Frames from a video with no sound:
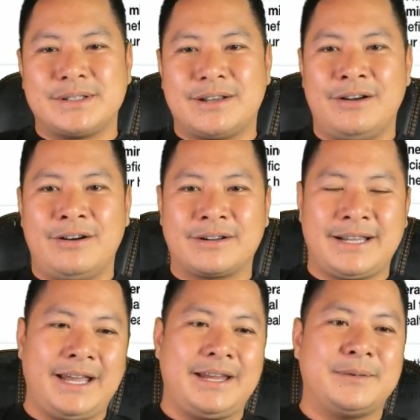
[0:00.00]

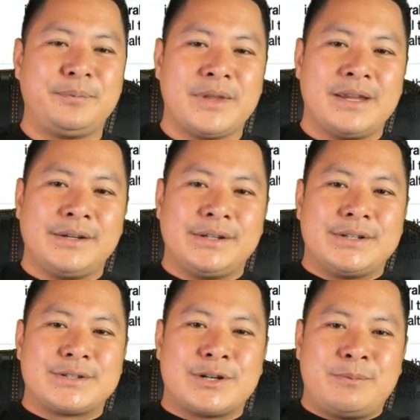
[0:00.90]
Okay.
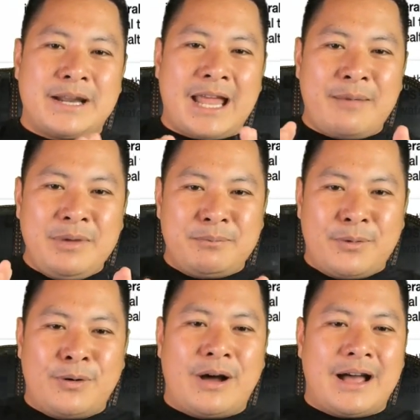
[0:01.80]
So marami
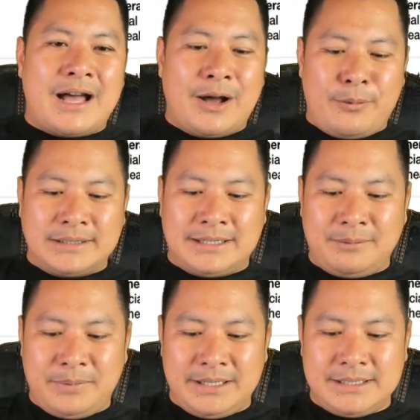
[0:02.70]
po ang water
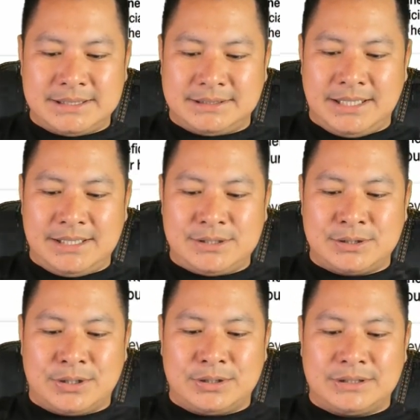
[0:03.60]
refilling
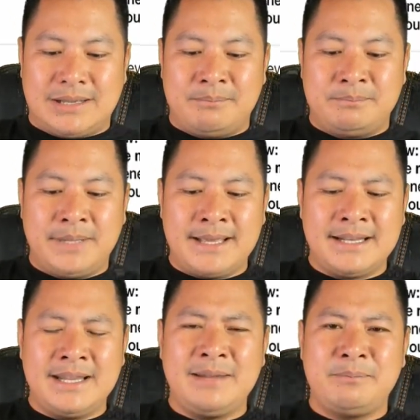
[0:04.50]
station na
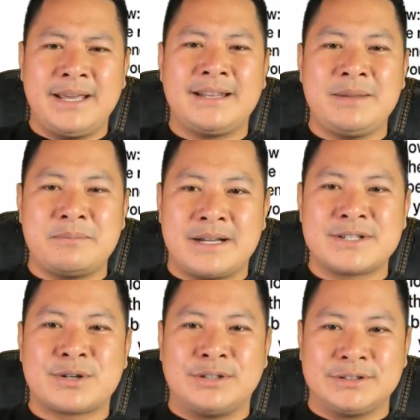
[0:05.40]
very very
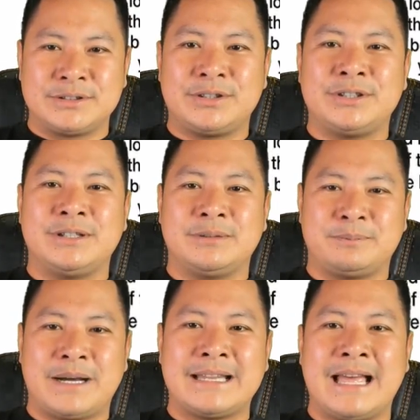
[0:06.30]
much concerned
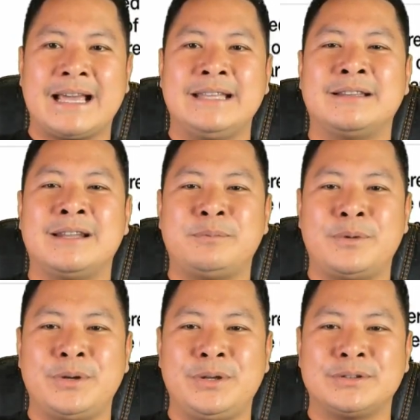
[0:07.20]
pag nakita na
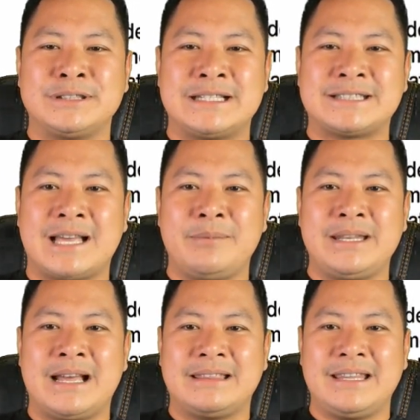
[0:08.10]
po yung sinasabi
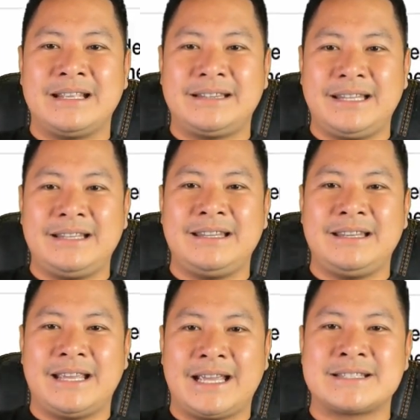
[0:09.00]
nating
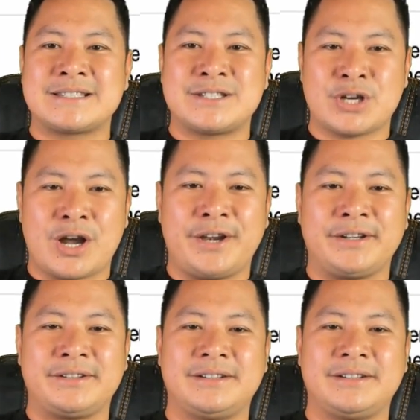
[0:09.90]
TDS chart.